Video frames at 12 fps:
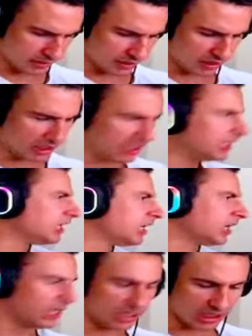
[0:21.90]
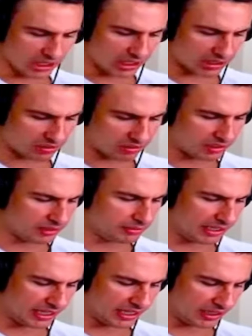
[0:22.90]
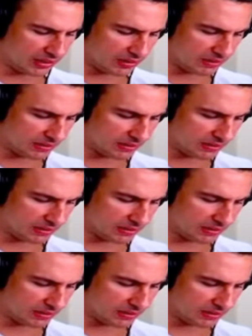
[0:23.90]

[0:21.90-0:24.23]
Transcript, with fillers: Ô, oh, louco, irmão!